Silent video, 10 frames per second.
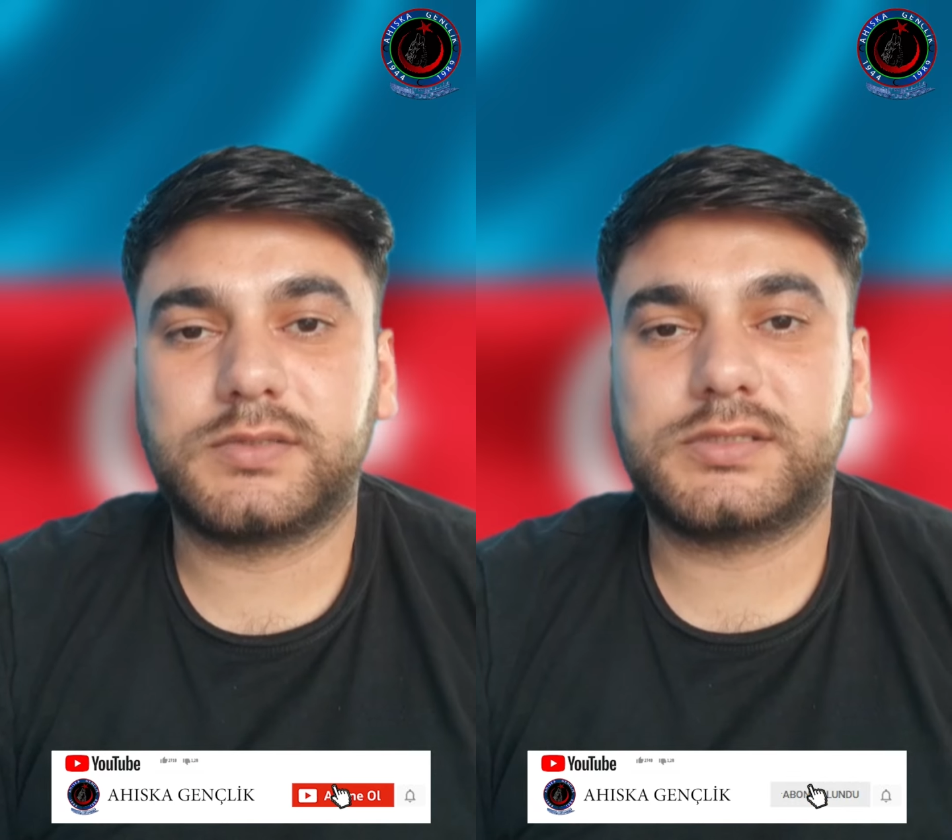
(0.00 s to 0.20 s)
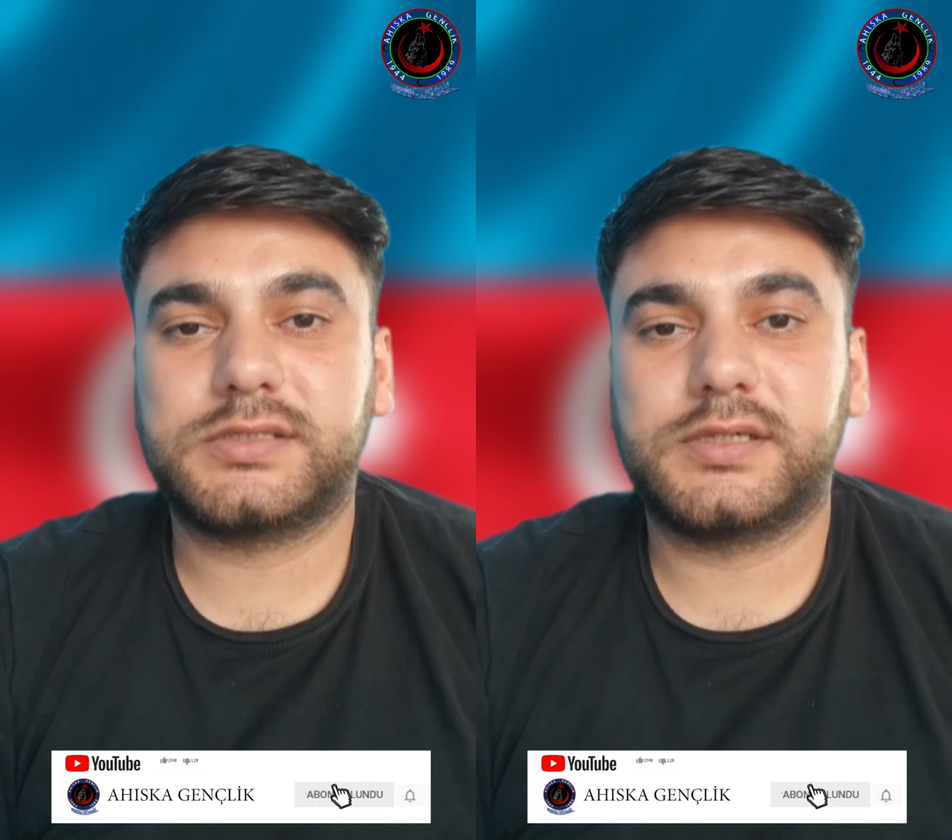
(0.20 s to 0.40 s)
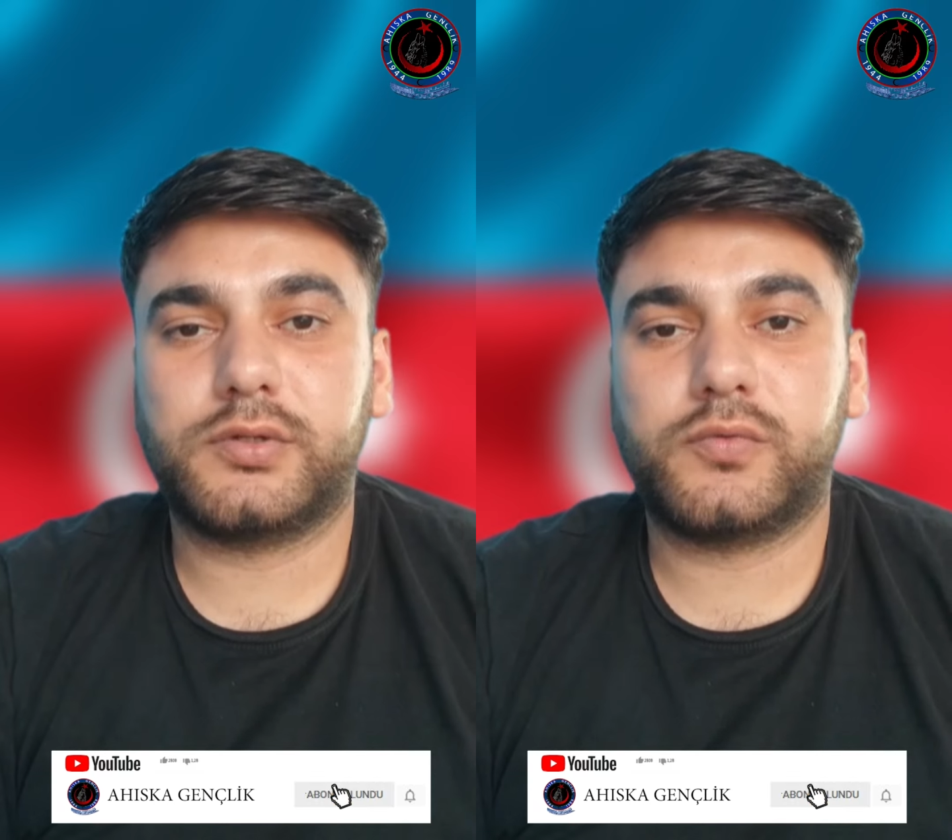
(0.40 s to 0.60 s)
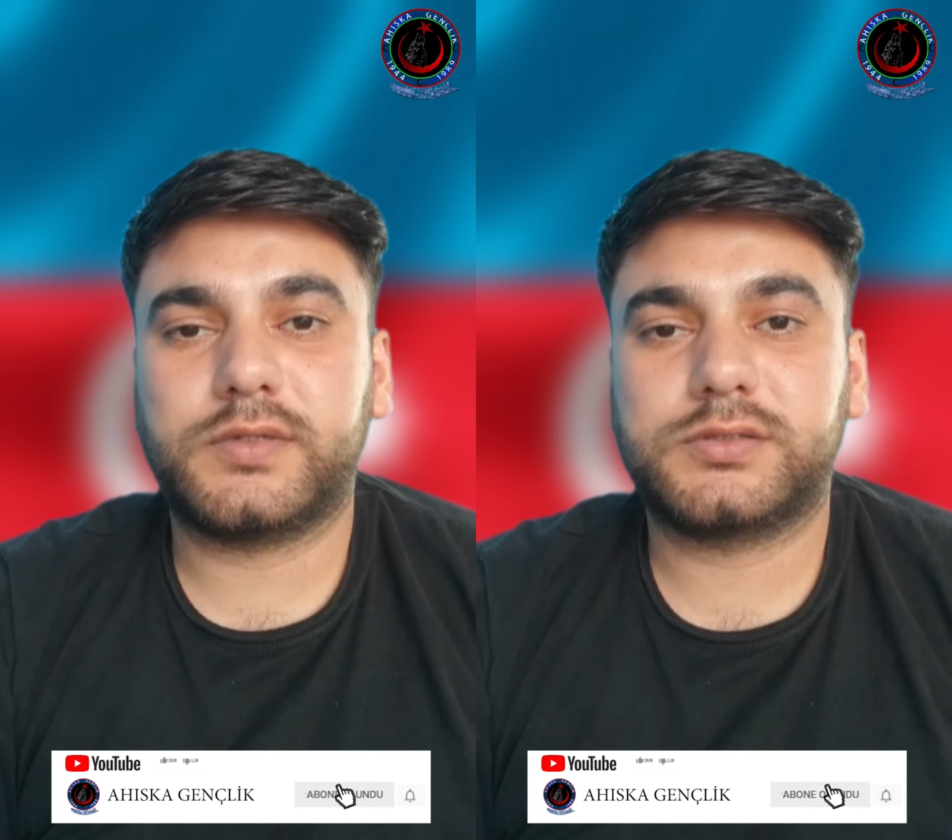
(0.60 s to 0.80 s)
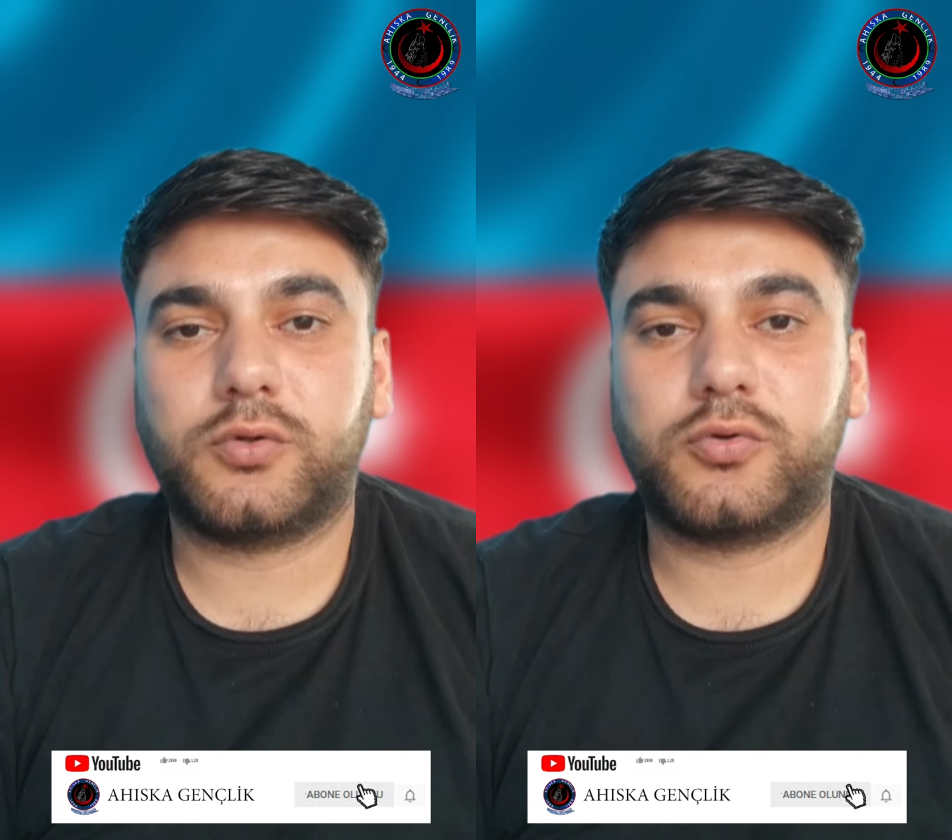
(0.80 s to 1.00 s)
2 sene
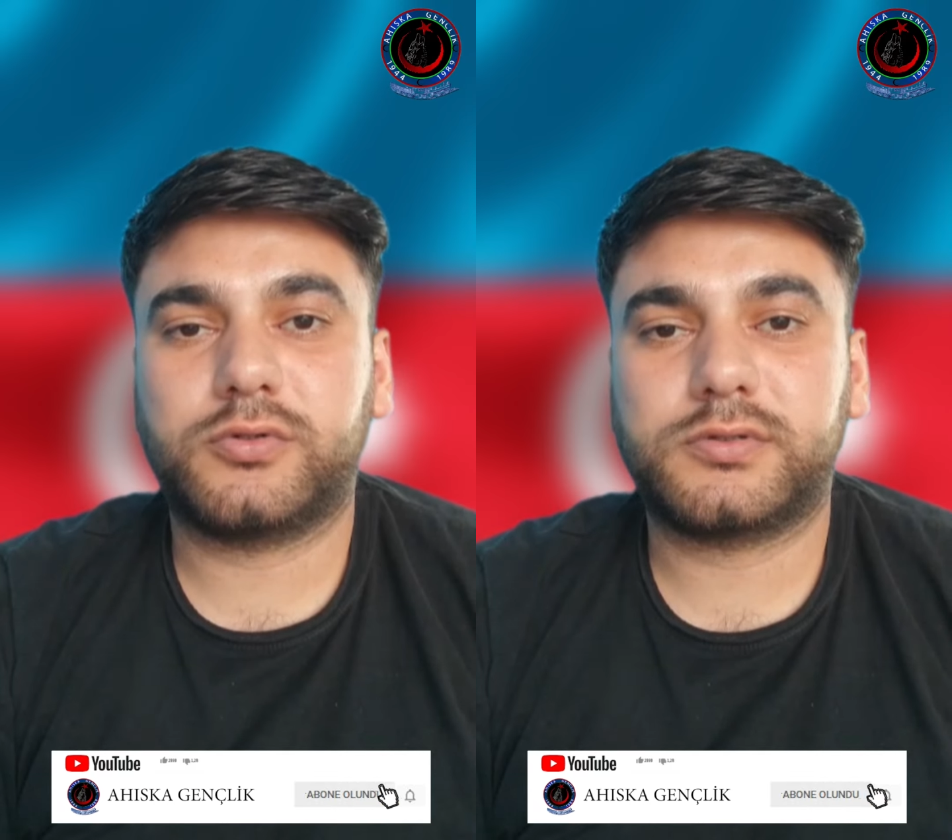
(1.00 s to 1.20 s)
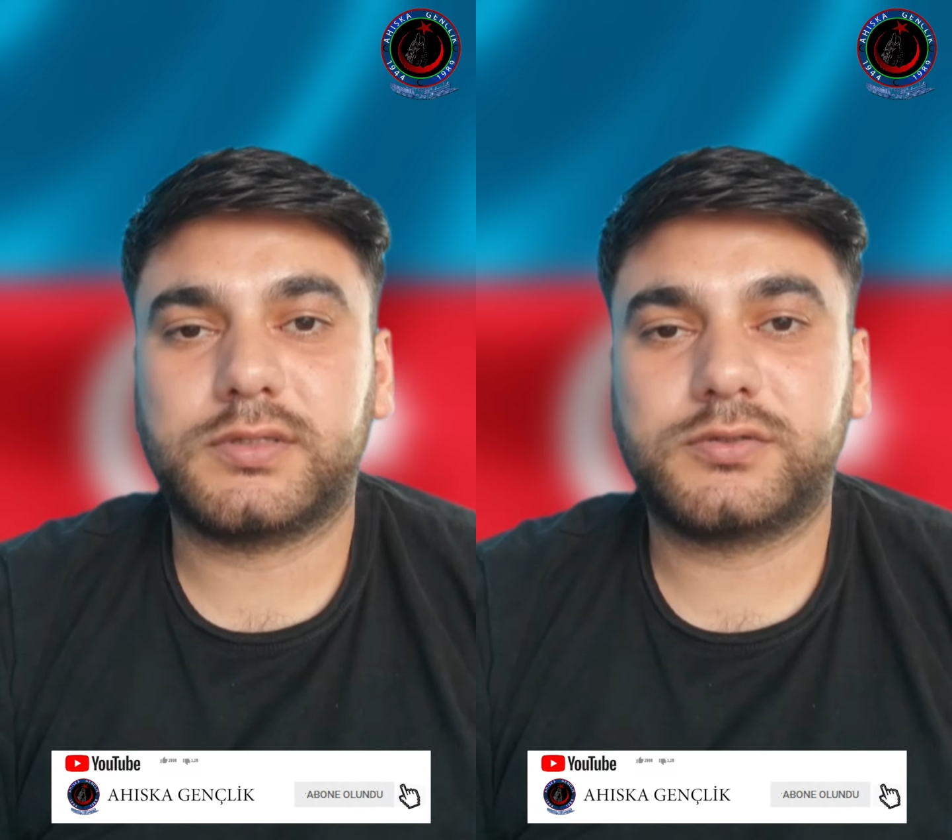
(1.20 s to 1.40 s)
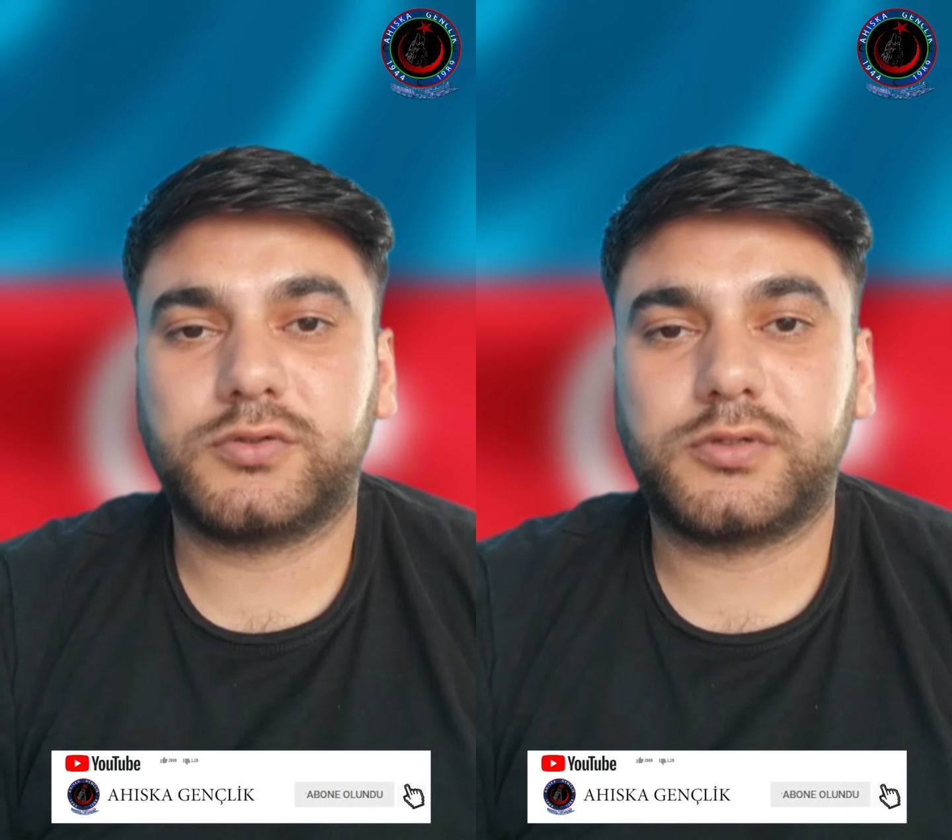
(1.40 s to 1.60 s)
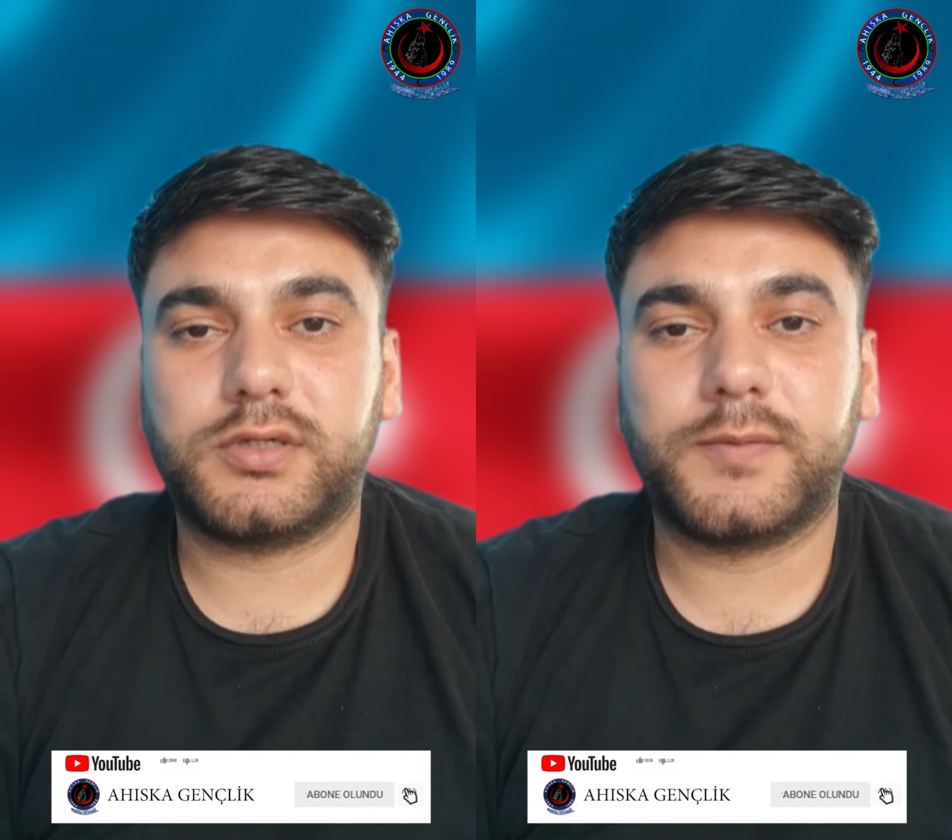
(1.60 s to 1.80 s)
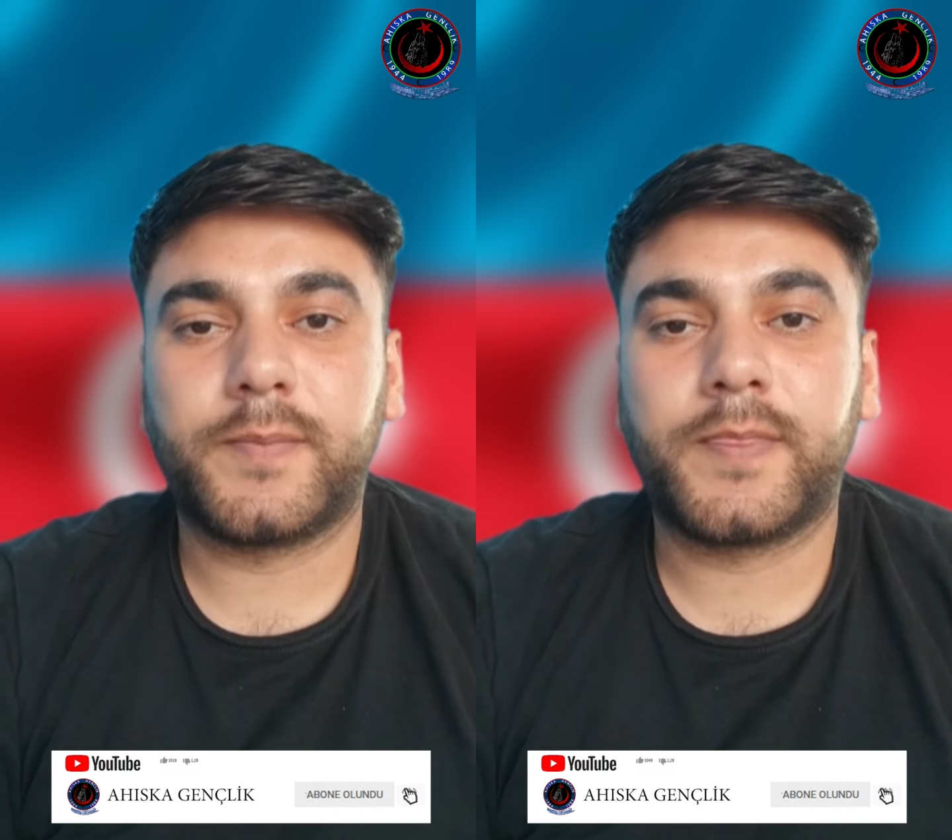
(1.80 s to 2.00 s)
üniversite okuduktan sonra